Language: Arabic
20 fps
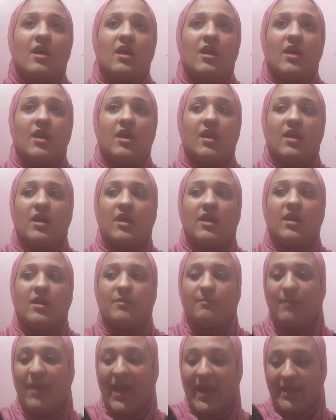آه،
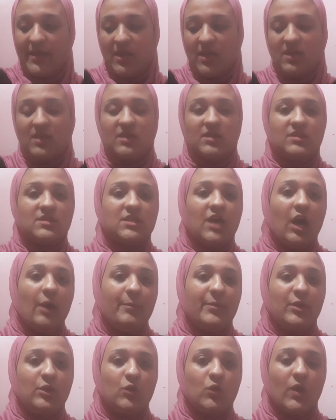معايا
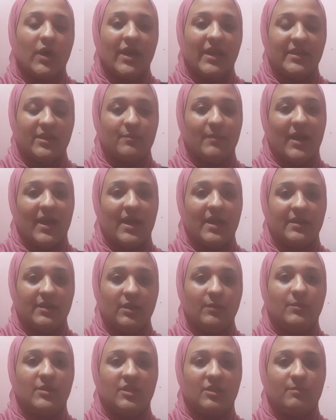صاحبي اللي هو جاي معاها
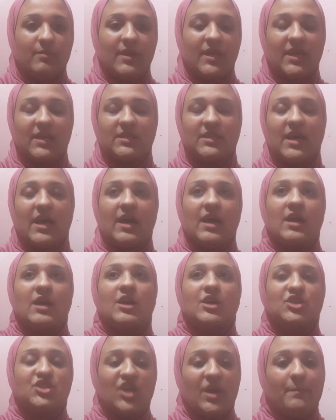يعمل البلاغ ده
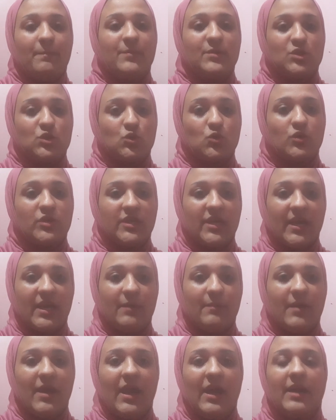شاب سوري يا
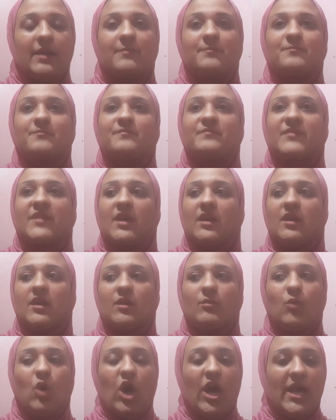جماعه آه،
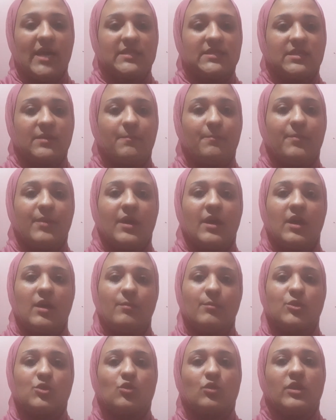محاسب
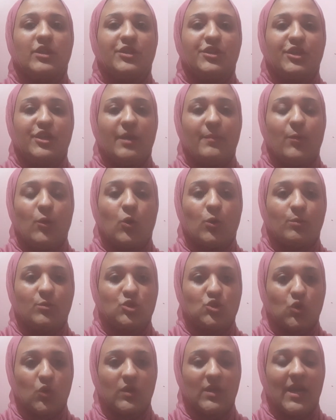بتقول ان هي بحكم
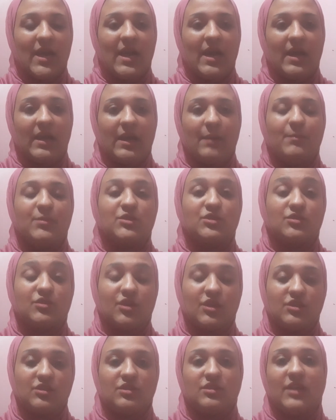شغلها كانت
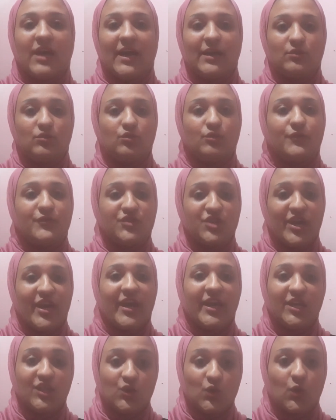بتتردد عنده في
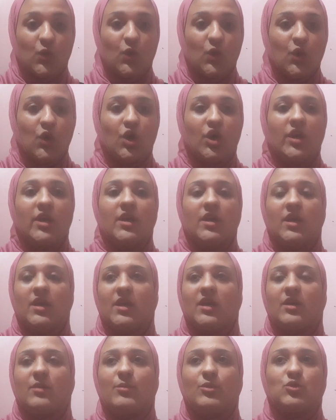شقته
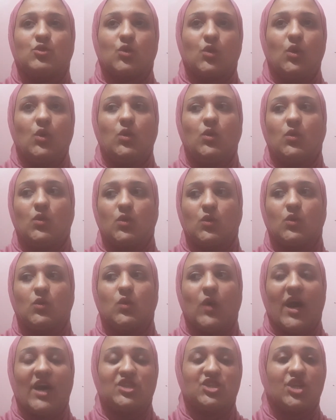آه، بتروح
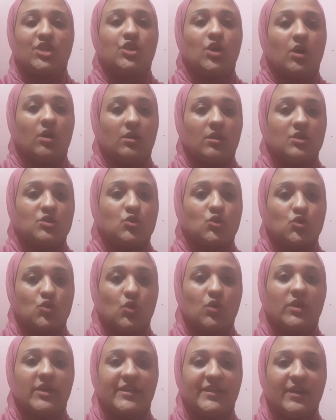له عشان يخلصوا
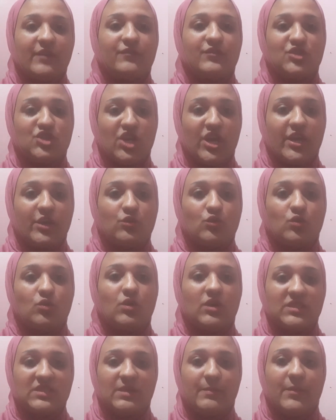الشغل هناك في شقته
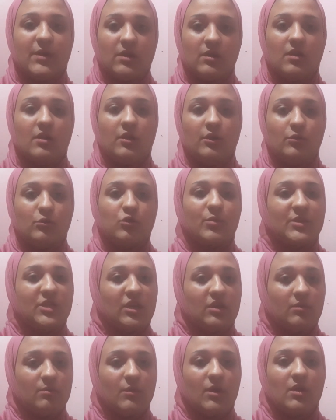كذا مره راحت له بدل
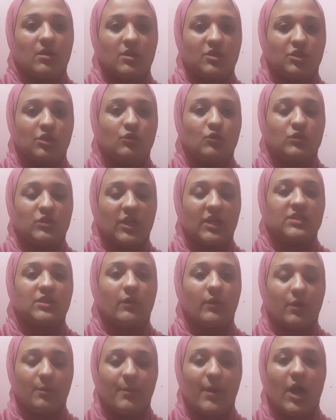المره اتنين وتلاته
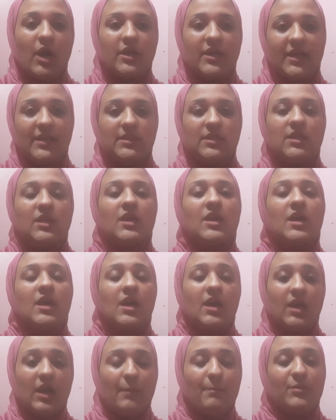واربعه يعني
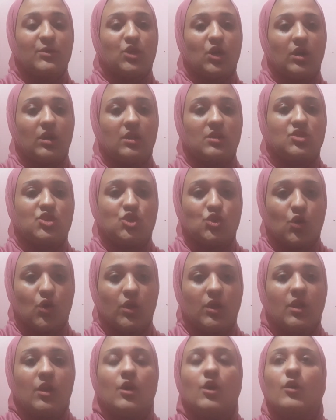كانت بتخلص
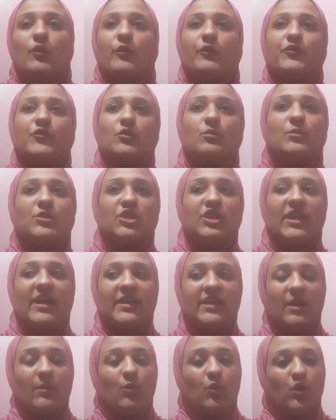شغل وفي يوم من
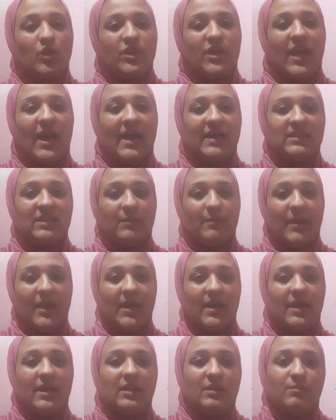الايام وهي قاعده
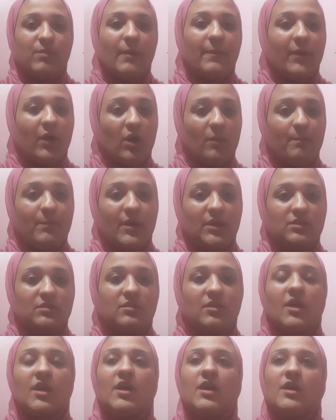معاه الباب خبط
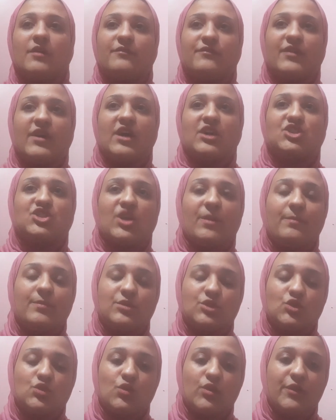فالشاب
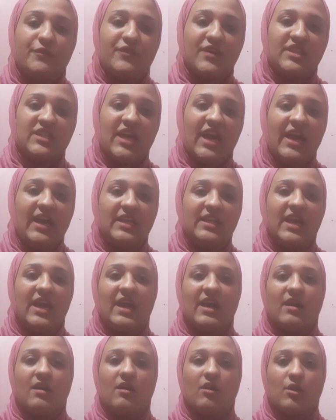السوري فتح
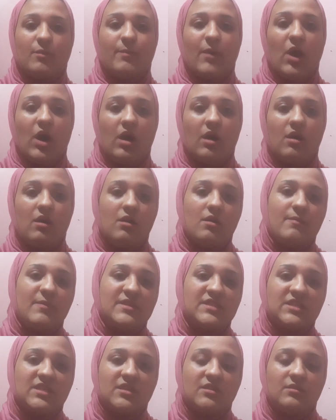لقى اربعه
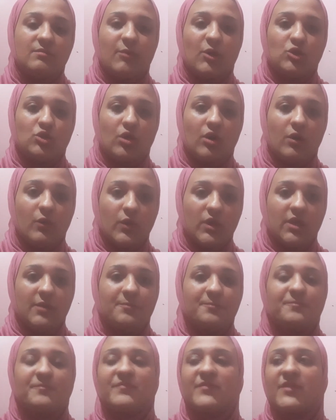ماسكين مطاوي